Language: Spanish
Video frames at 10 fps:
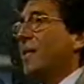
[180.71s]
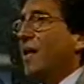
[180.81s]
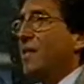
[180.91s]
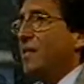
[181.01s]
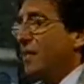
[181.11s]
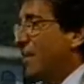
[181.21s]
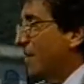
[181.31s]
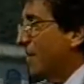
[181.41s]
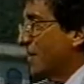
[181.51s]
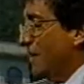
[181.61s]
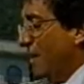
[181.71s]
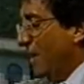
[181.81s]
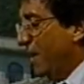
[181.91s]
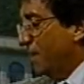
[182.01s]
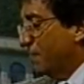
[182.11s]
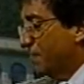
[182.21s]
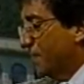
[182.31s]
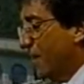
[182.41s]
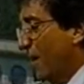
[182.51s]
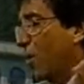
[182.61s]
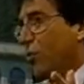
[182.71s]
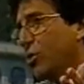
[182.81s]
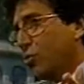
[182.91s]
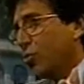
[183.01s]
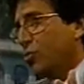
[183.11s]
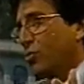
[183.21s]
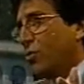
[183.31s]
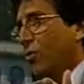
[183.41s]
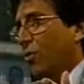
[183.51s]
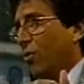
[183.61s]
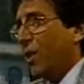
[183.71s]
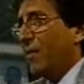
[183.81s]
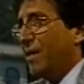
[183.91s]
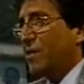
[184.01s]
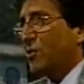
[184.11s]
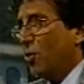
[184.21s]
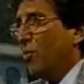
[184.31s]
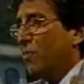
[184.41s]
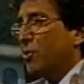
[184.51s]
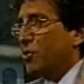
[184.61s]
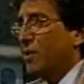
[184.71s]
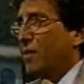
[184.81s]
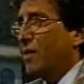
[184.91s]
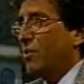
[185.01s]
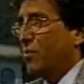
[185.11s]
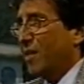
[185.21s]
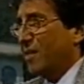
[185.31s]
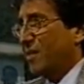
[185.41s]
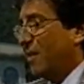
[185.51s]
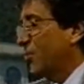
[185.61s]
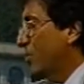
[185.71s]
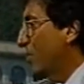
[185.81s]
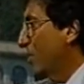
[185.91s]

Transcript: la niñez, la, mm, juventud o, la vejez? ¿Cómo es posible desdoblarse tanto?